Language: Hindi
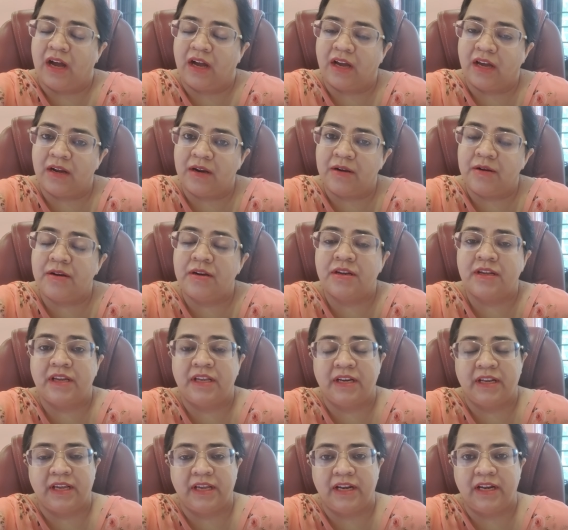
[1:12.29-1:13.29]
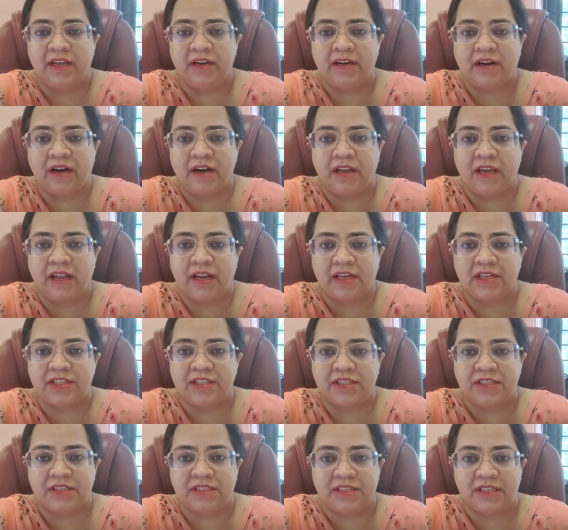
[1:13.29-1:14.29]
अगर इन्हीलर का
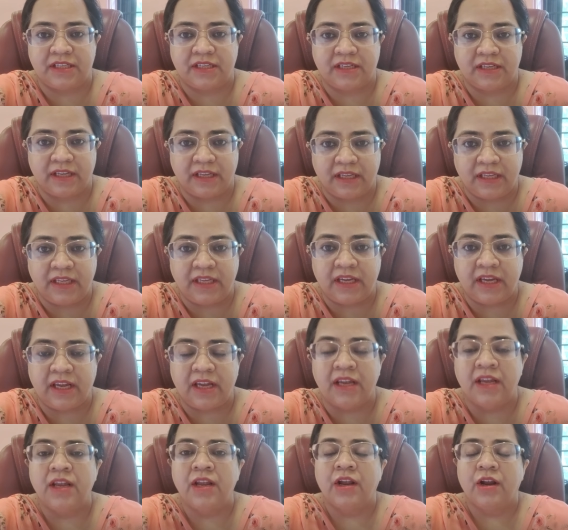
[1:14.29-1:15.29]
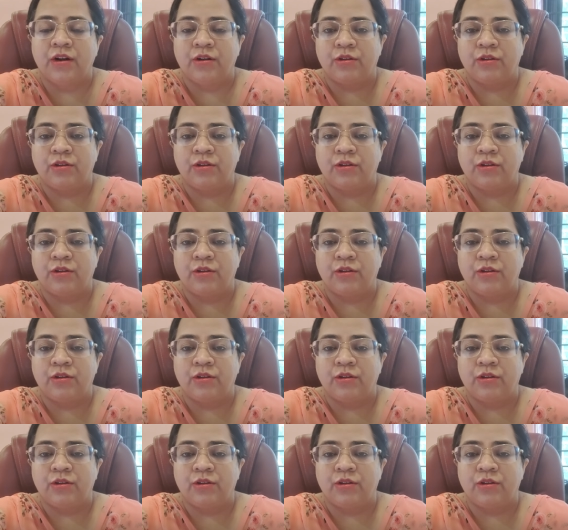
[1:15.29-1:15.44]
डायरेक्शन ठीक नहीं है